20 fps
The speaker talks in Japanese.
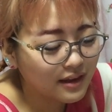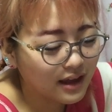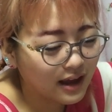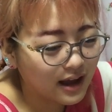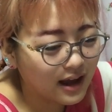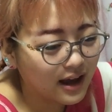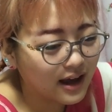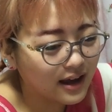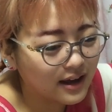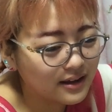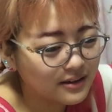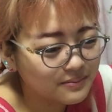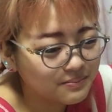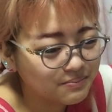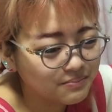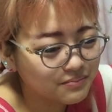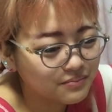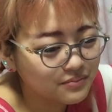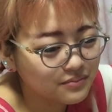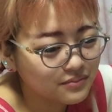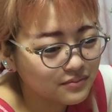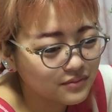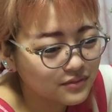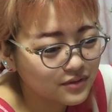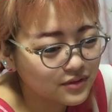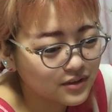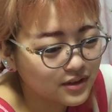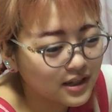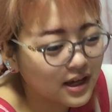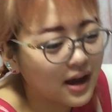はい。
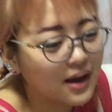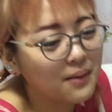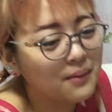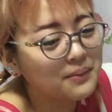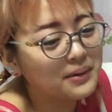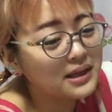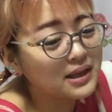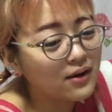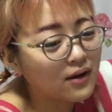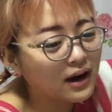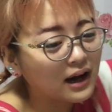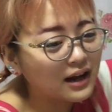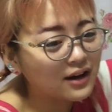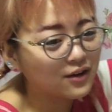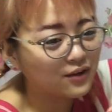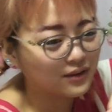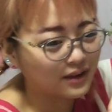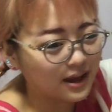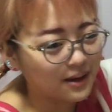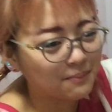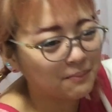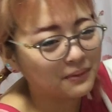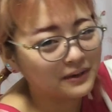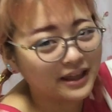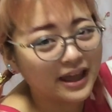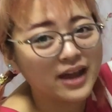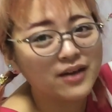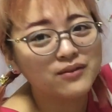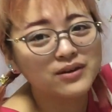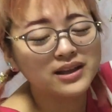じゃあみんな分かるよね。やっぱ
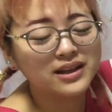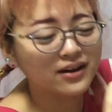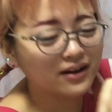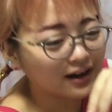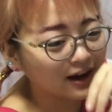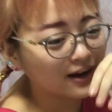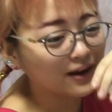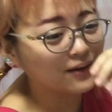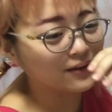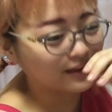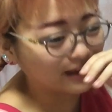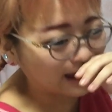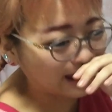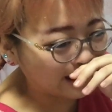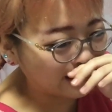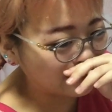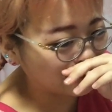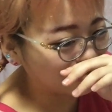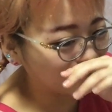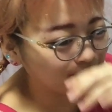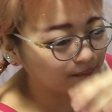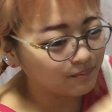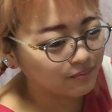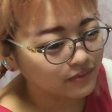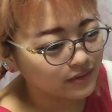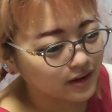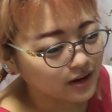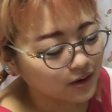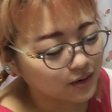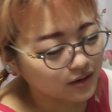ね、みんな分かるよね。
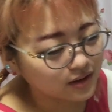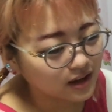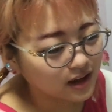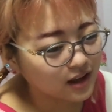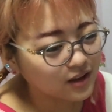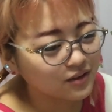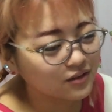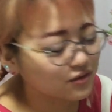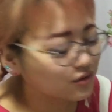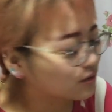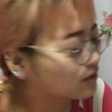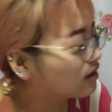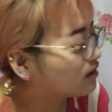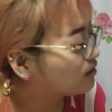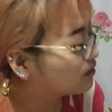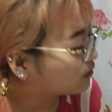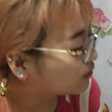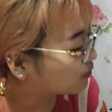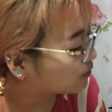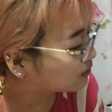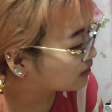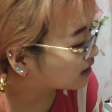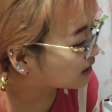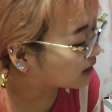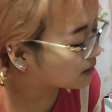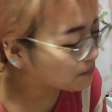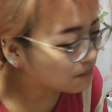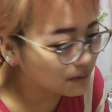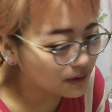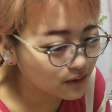そうなのよなん
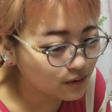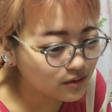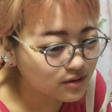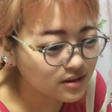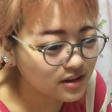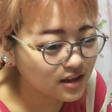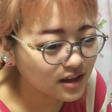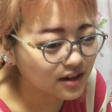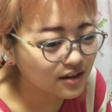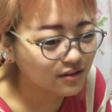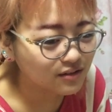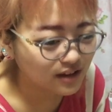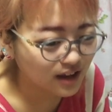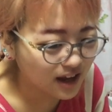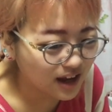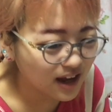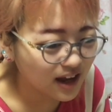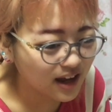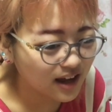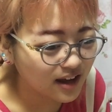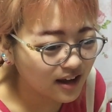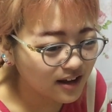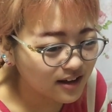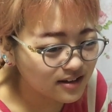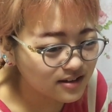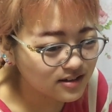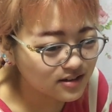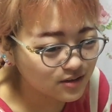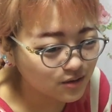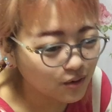かいっぱい撮ってるよね
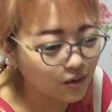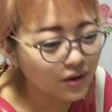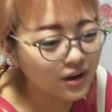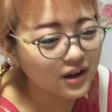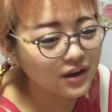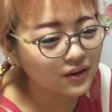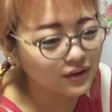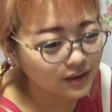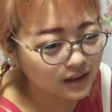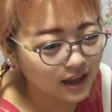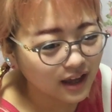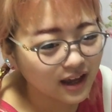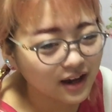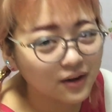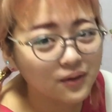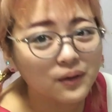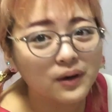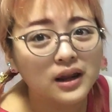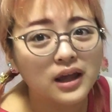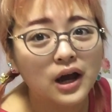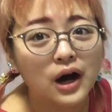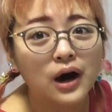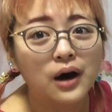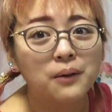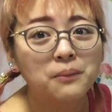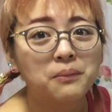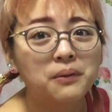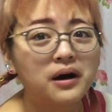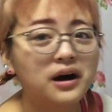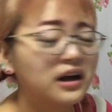すごいよねこれ
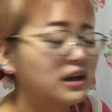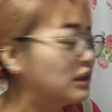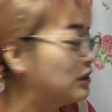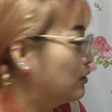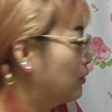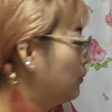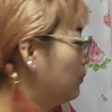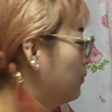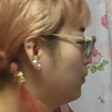やばいと